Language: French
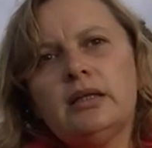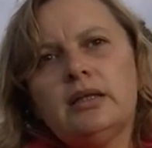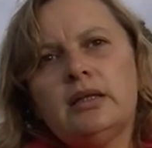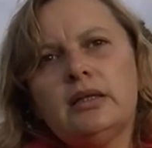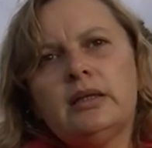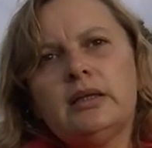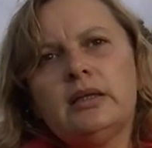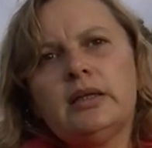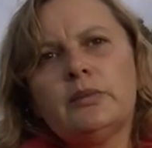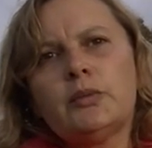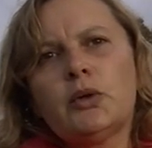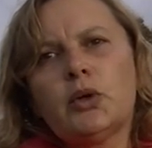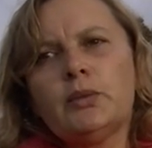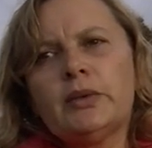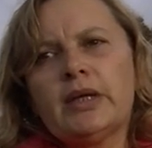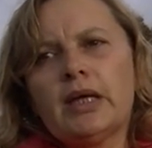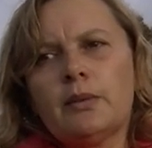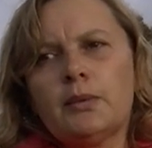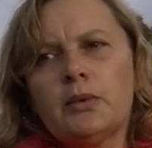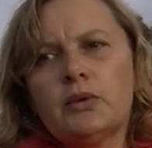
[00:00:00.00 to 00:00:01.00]
les
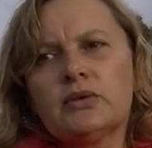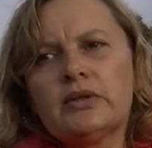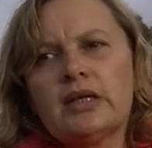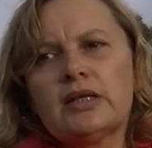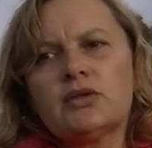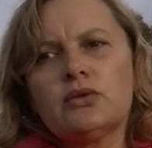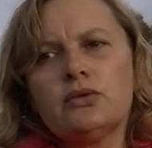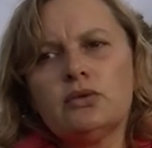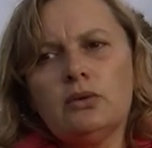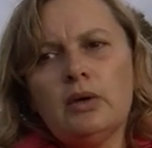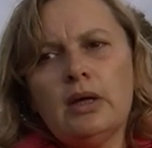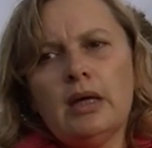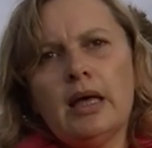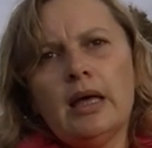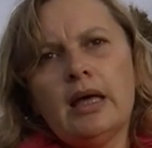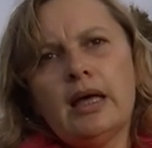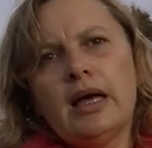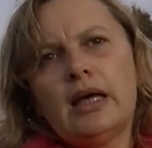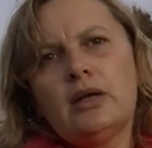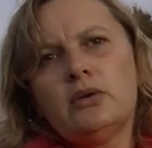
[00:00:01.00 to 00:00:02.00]
premières plantations
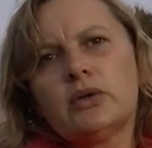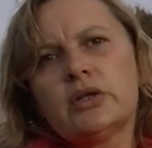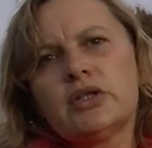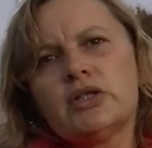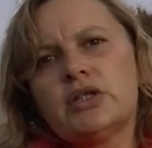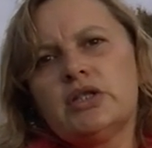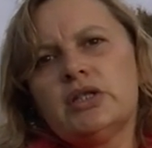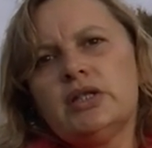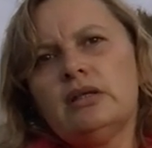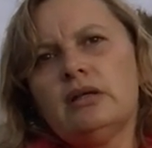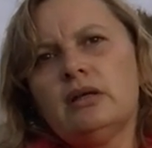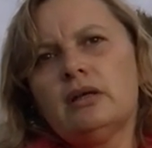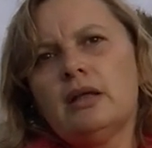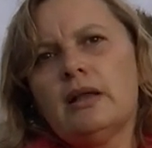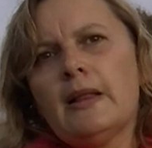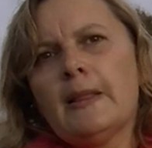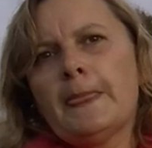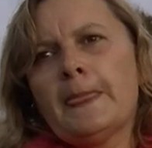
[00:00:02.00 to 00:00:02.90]
à l'origine,